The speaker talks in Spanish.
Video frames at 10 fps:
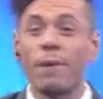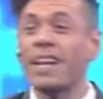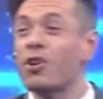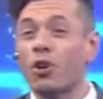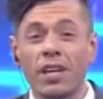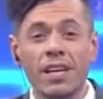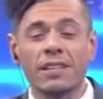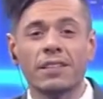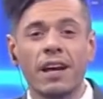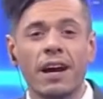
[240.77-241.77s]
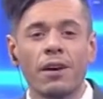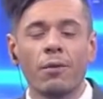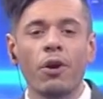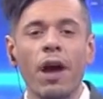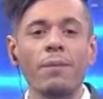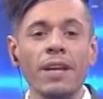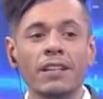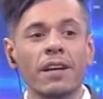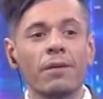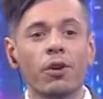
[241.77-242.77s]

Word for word: Mariano Chiesa. Bueno, hay miles.